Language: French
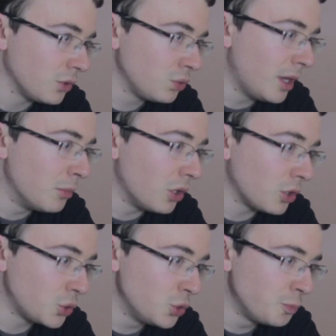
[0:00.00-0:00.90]
tout
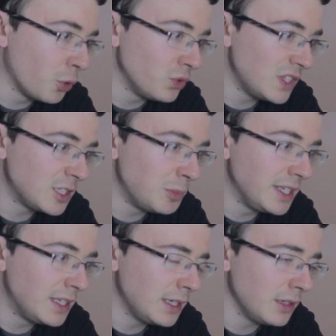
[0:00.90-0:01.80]
d'abord, juste pour vous
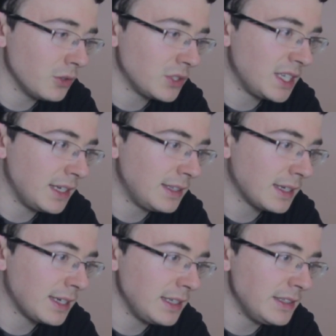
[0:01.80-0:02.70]
expliquer ce qui a
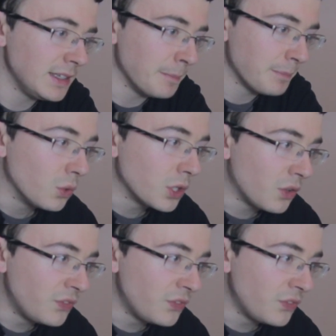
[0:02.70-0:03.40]
été réalisé. Donc